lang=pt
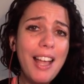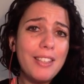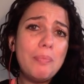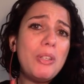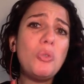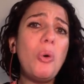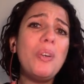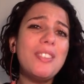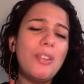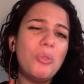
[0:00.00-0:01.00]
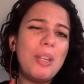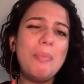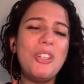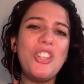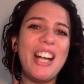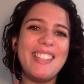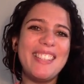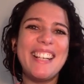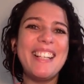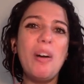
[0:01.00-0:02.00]
As pessoas estão sempre de
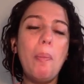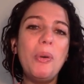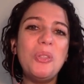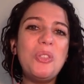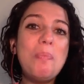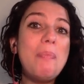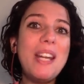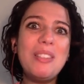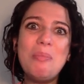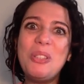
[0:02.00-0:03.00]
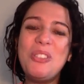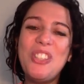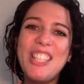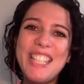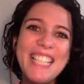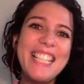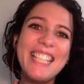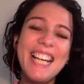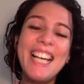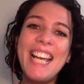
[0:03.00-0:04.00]
casacão, muito de preto, muito de cinza,